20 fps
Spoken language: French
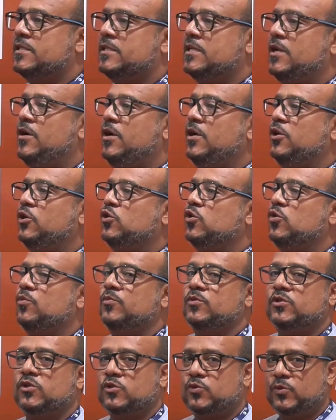Salam
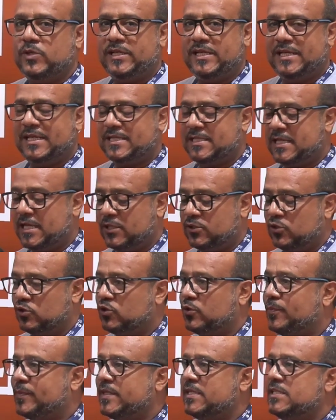alaikum, je suis Ilyazar
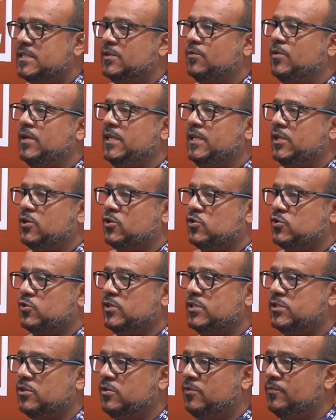d'entreprise Dawali
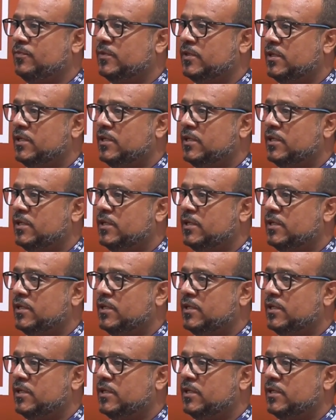Construction.